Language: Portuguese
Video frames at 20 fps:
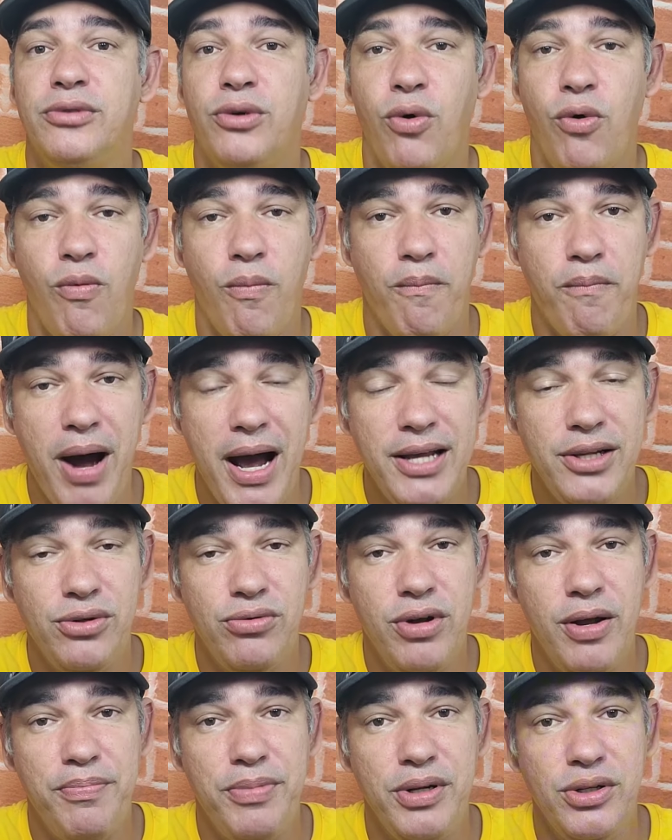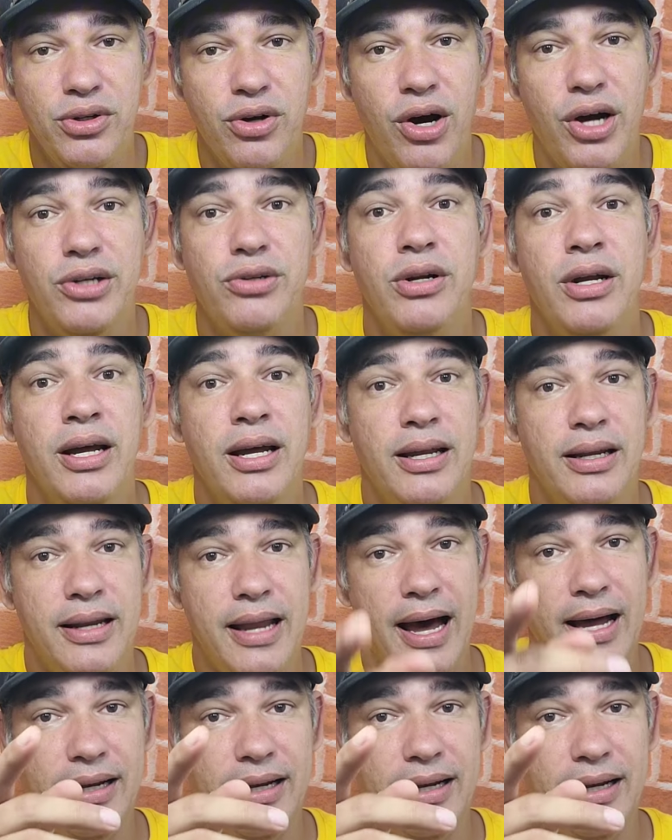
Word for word: com mais um episódio da